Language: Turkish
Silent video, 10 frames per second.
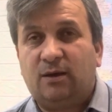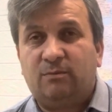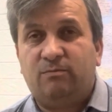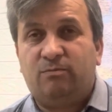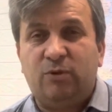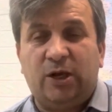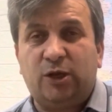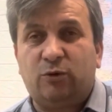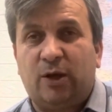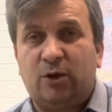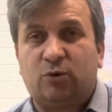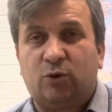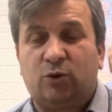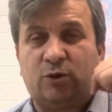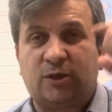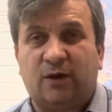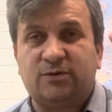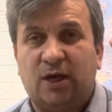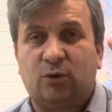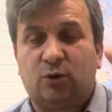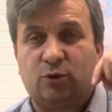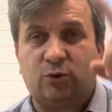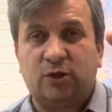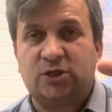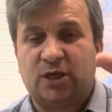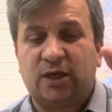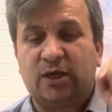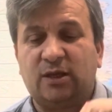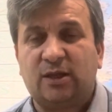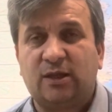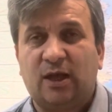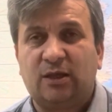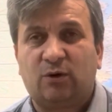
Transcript: Milli Güvenlik Kurulu tavsiye kuruludur, icra yerinde değildir.